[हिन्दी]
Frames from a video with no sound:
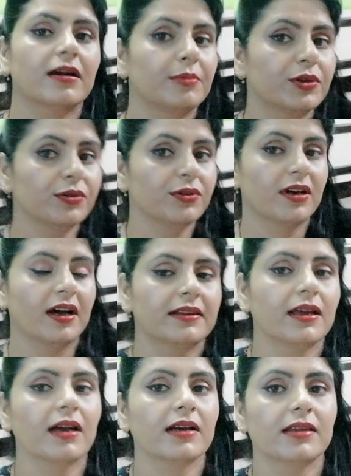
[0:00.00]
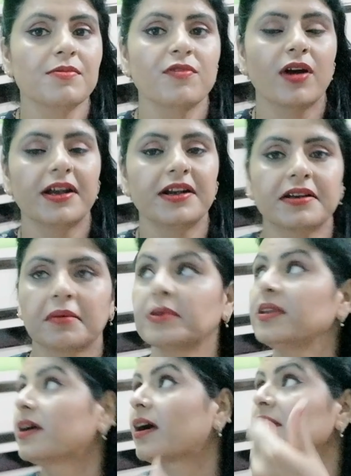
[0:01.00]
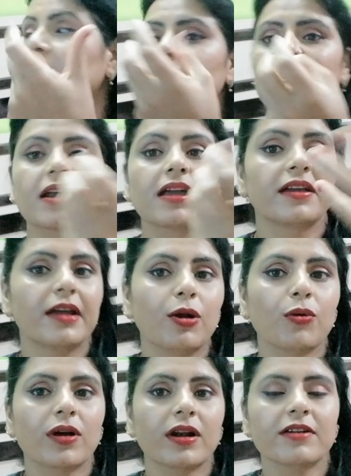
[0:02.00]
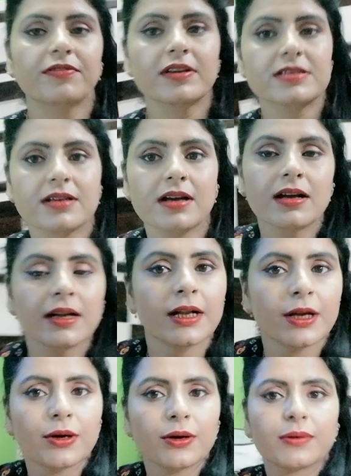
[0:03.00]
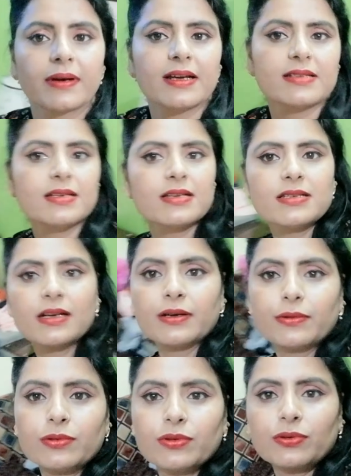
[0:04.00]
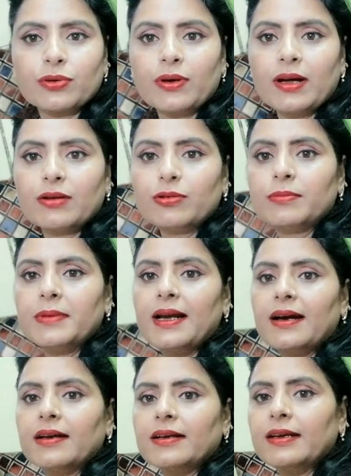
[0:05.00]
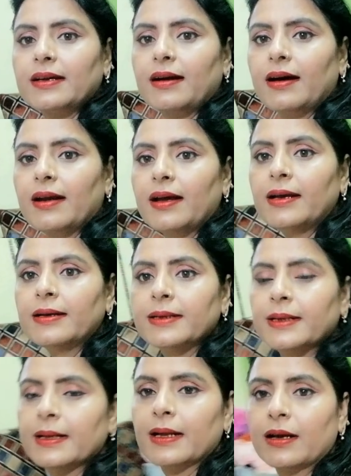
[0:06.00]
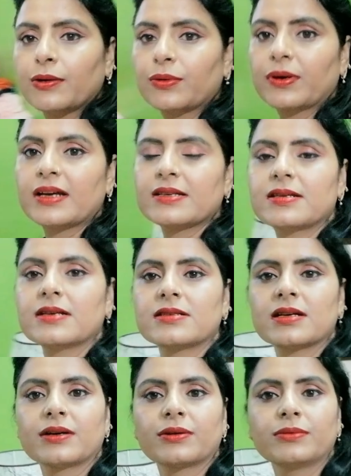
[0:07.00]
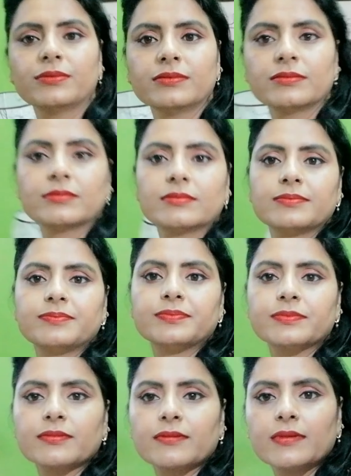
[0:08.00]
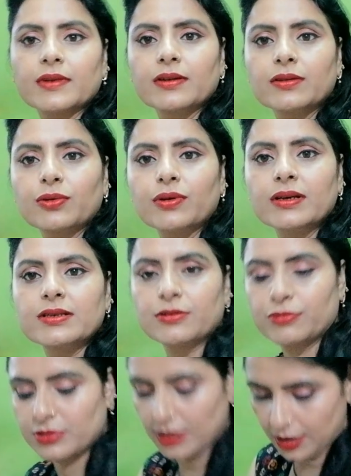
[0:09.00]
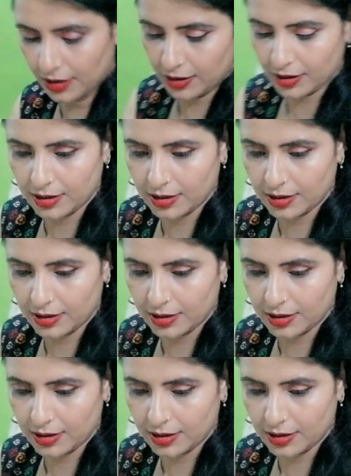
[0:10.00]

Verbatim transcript: ये कभी तो दिखाती है एकदम वाइट कभी दिखाती है मेरा येलो कलर फेस का और ऐसे ऐसे करूँ तो थोड़ा कुल मिला के ठीक आ रहा है और ऐसे ऐसे करूँ तो ऐसे कुछ आ रहा